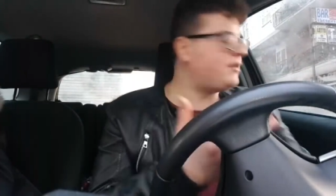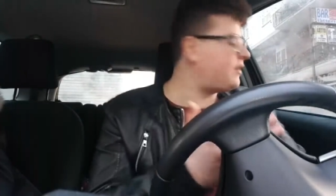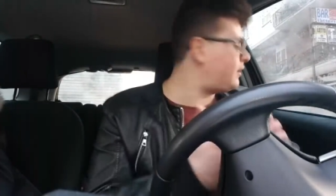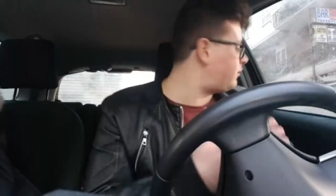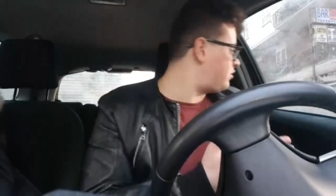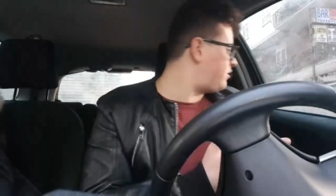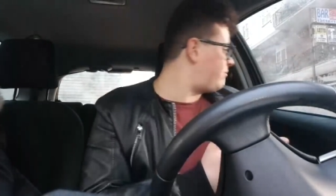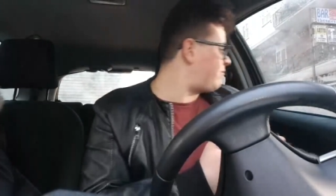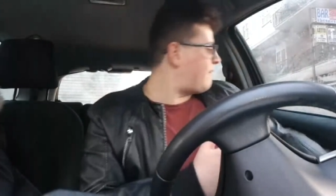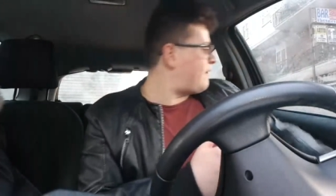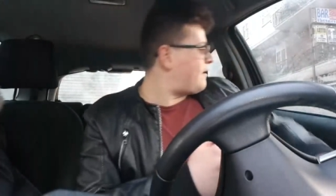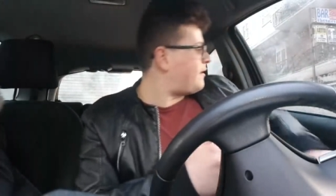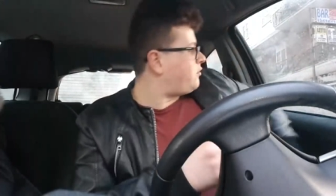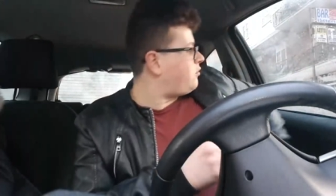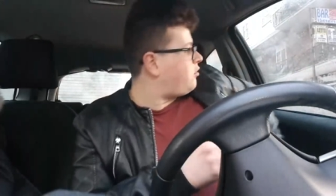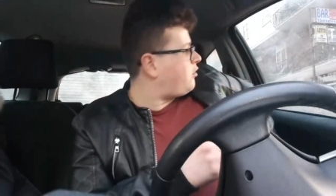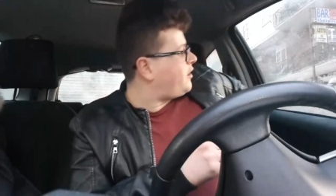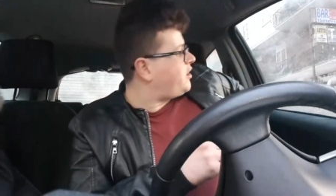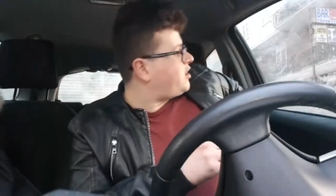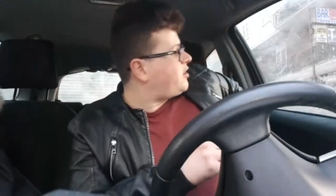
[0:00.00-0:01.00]
Intanto sembrava una
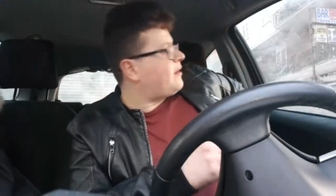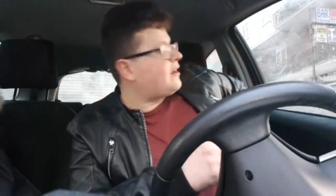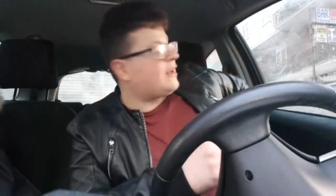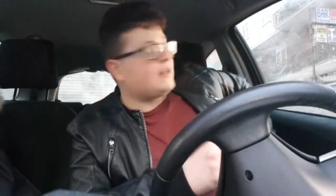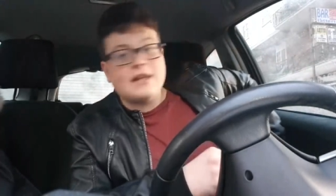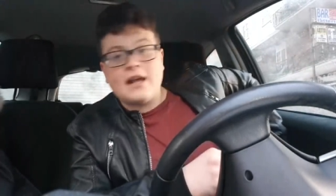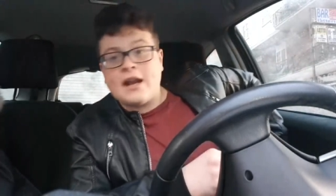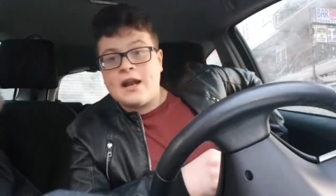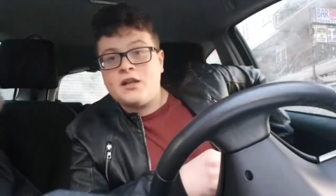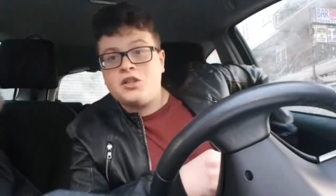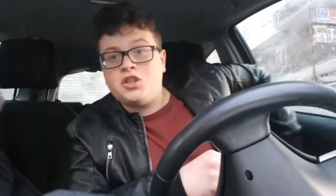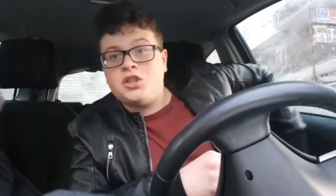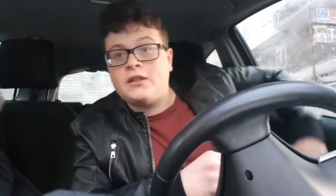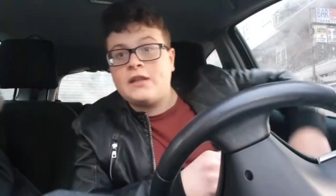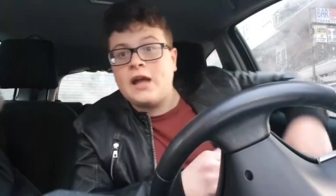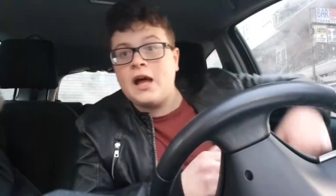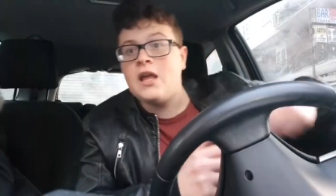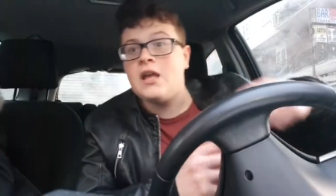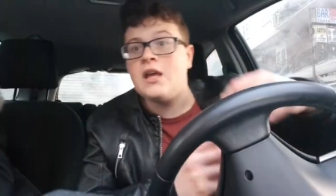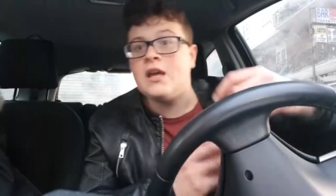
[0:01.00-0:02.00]
scorreggia, in realtà era la
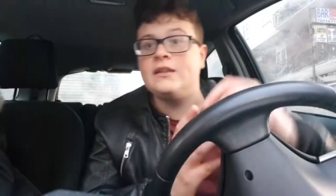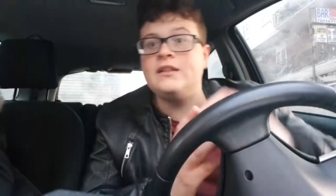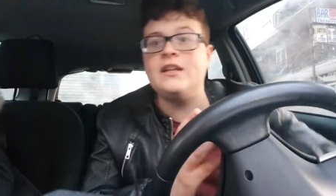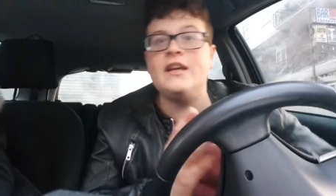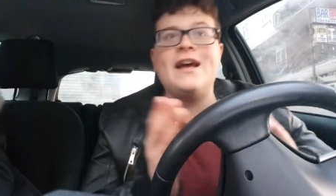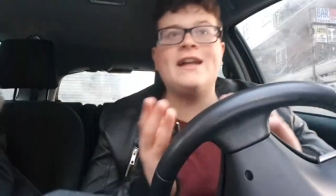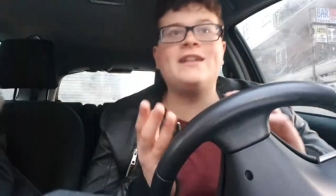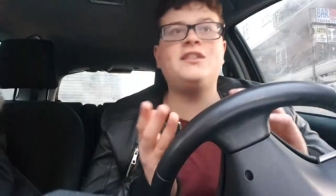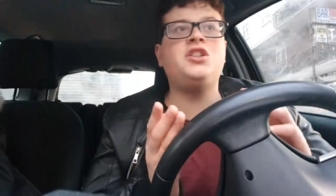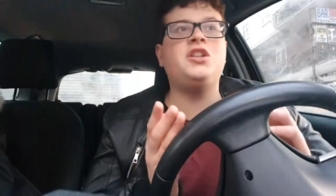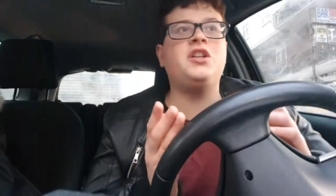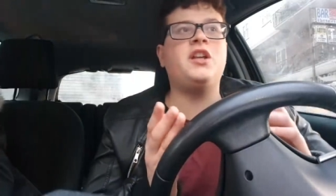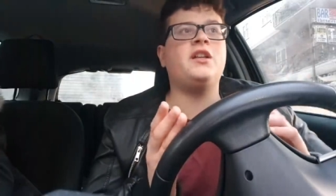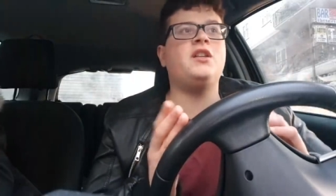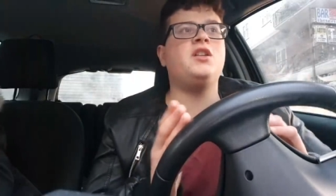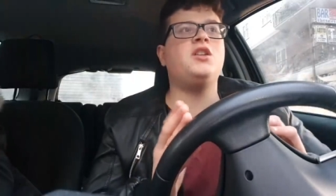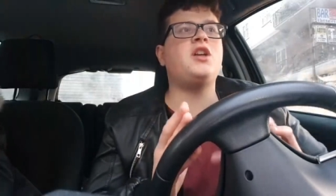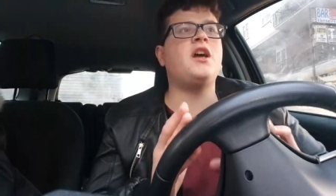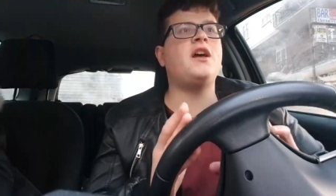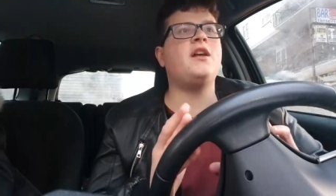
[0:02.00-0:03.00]
cinta, di reagire,
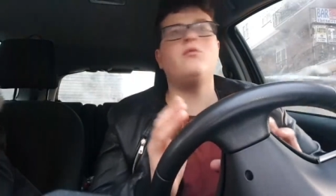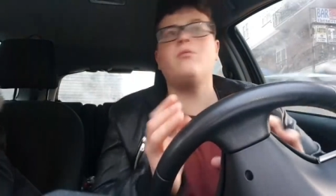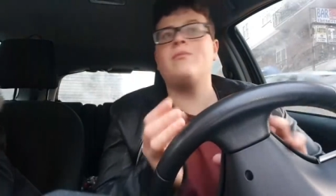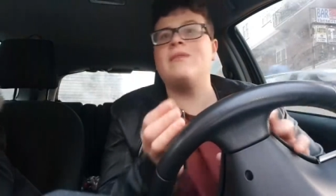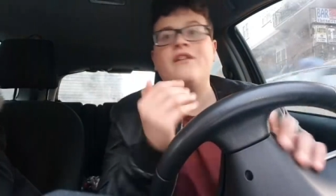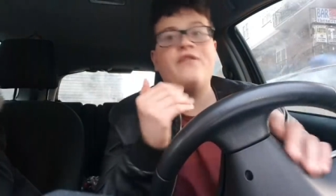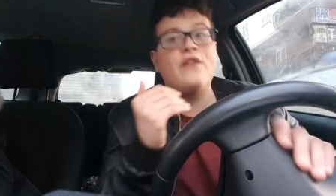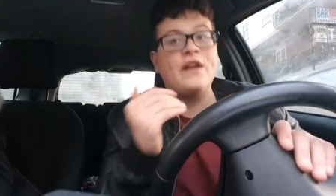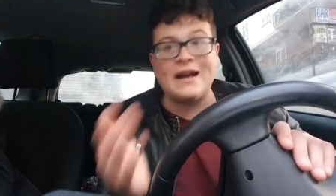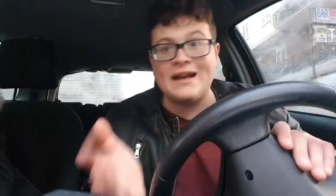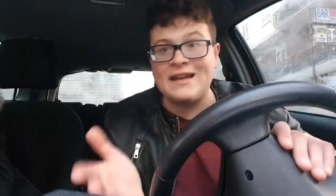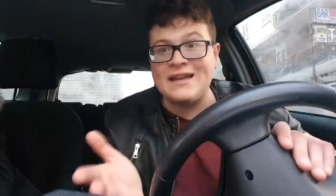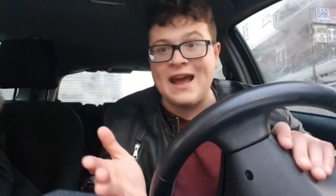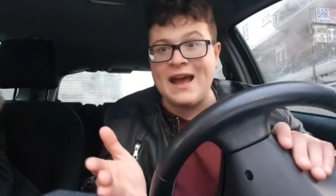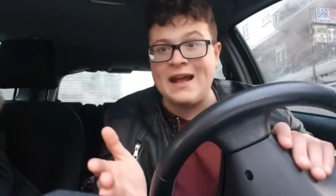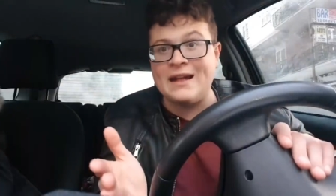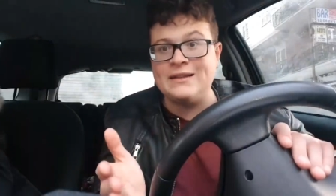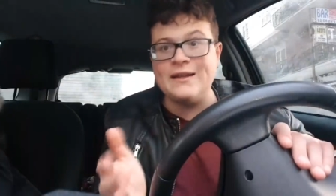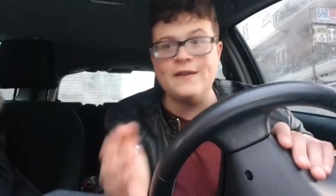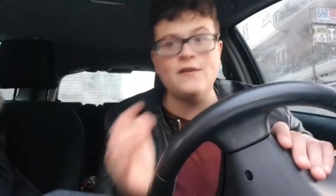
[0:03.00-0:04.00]
dice non me ne frega
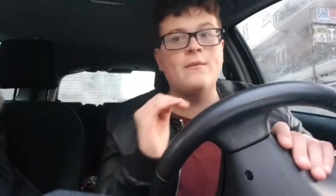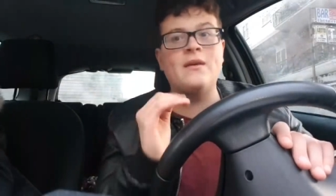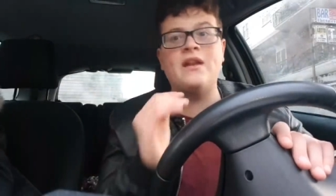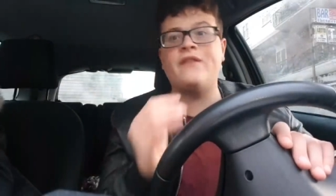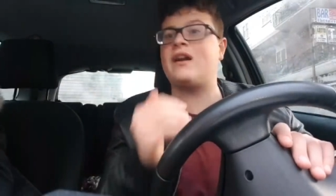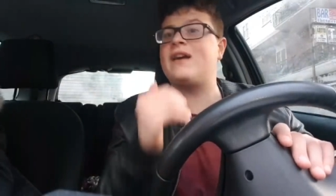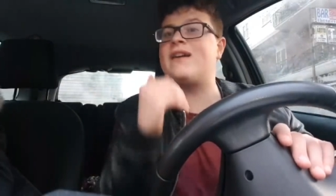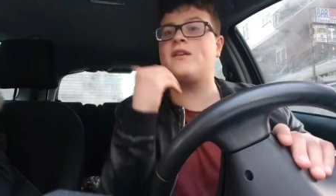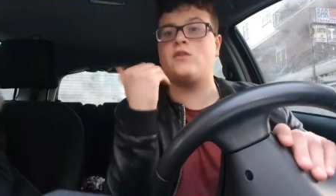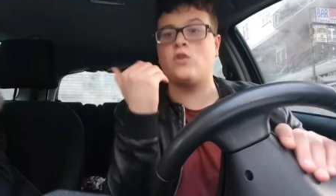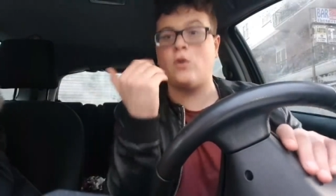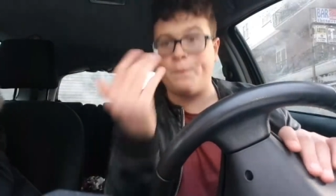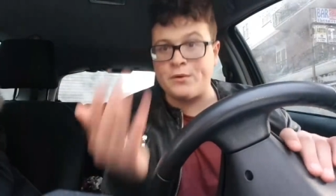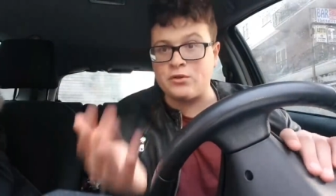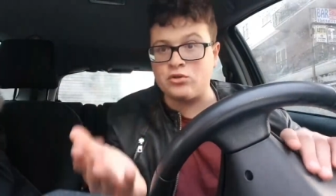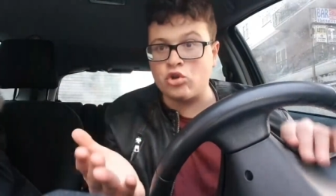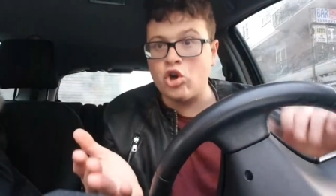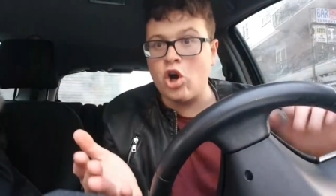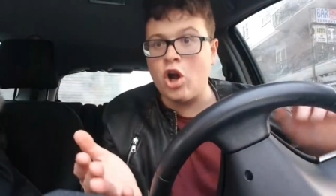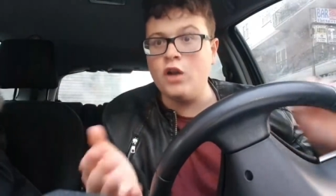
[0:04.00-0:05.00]
niente, non me ne frega niente, ho
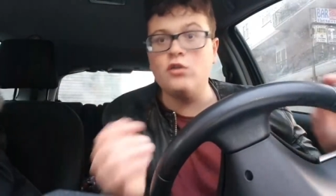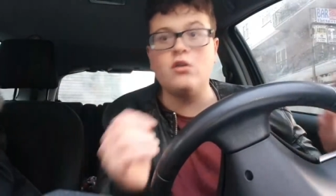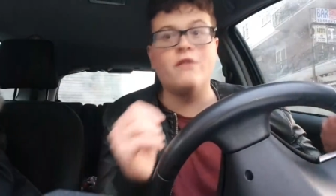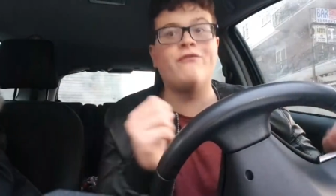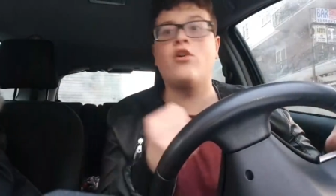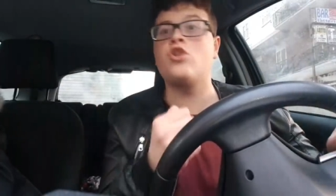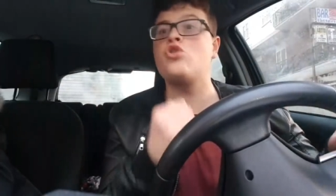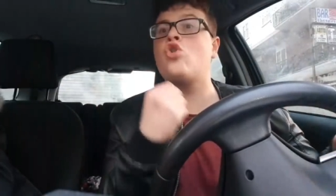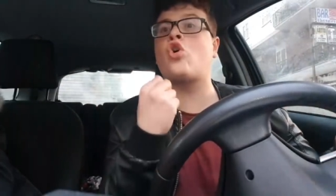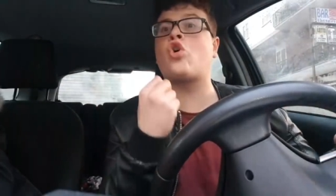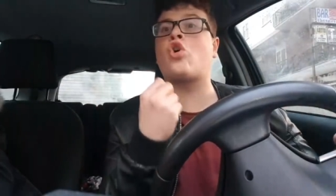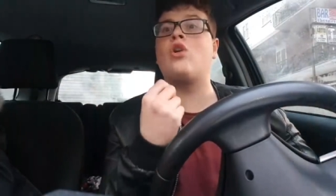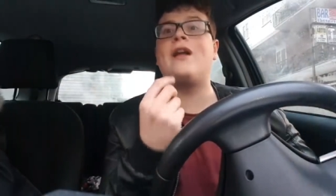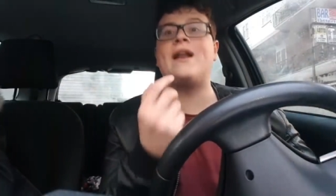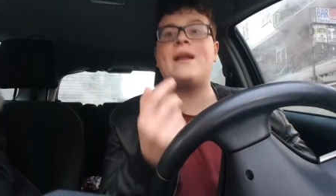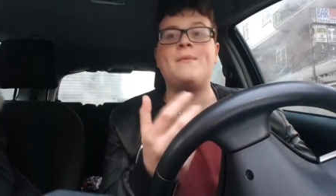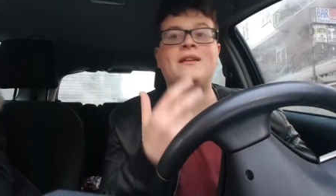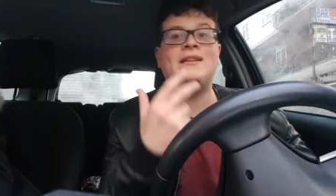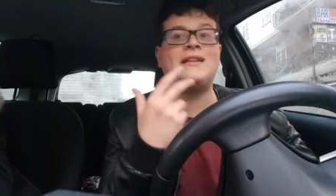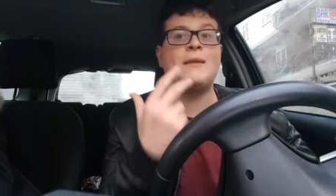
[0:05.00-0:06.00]
preso gol, non voglio
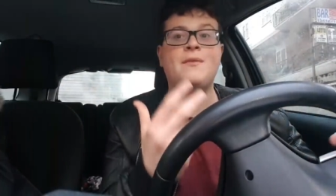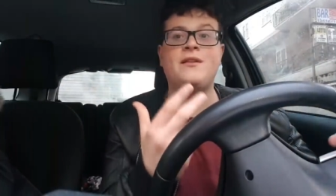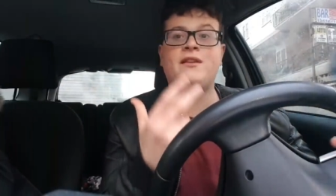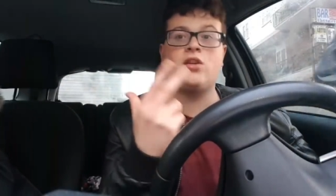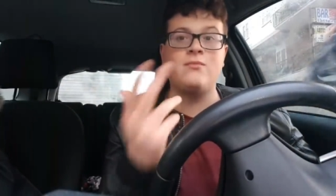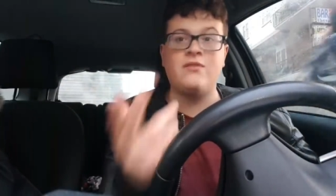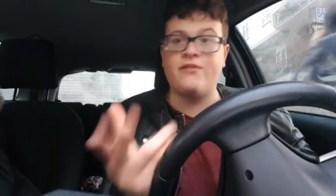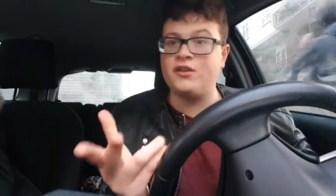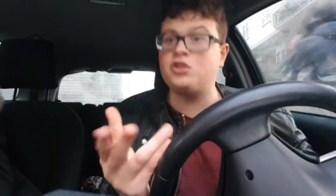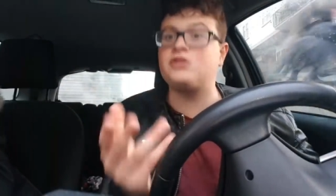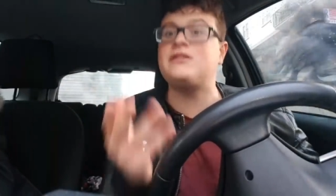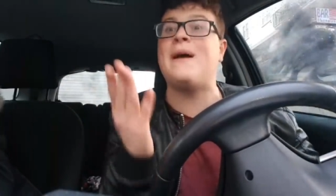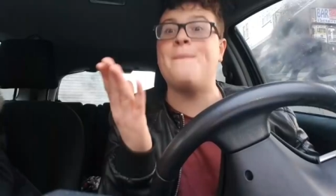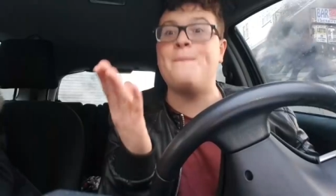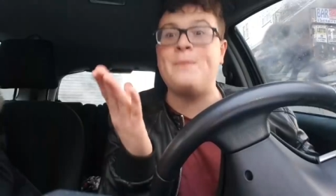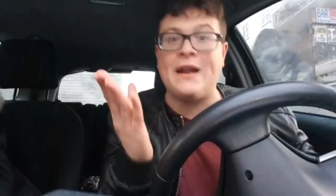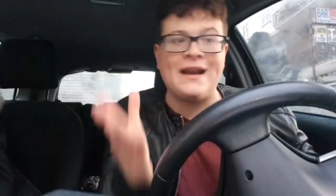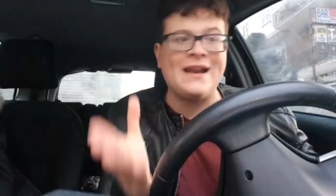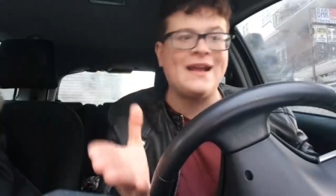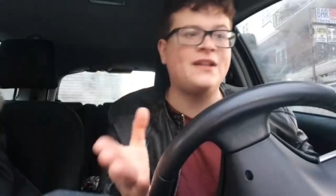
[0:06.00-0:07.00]
crollare mentalmente come faccio
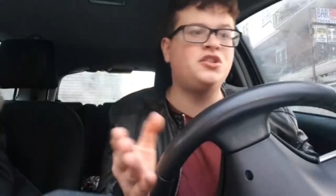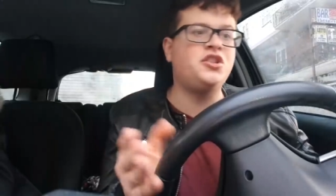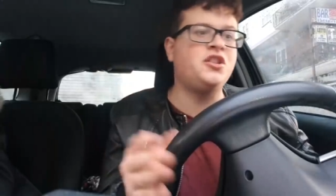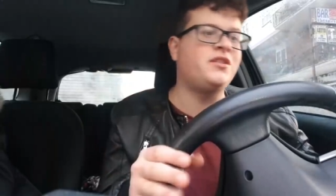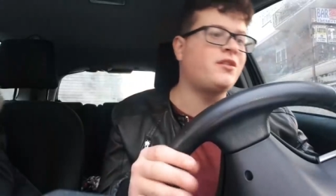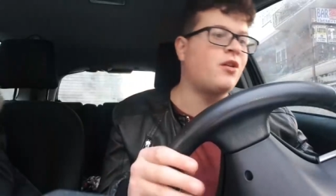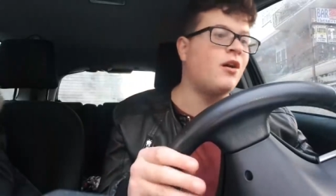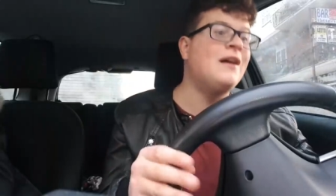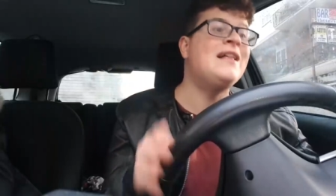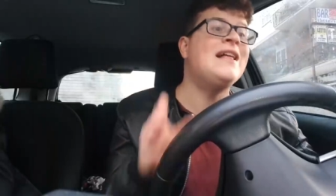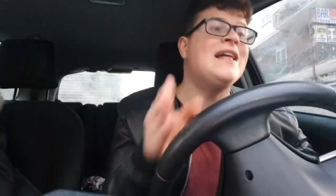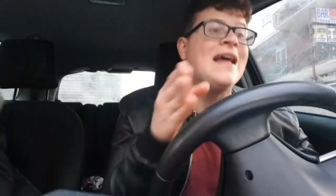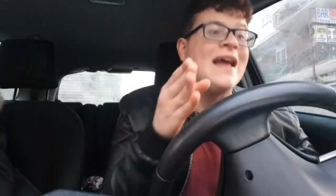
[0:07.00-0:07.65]
sempre, reagisco.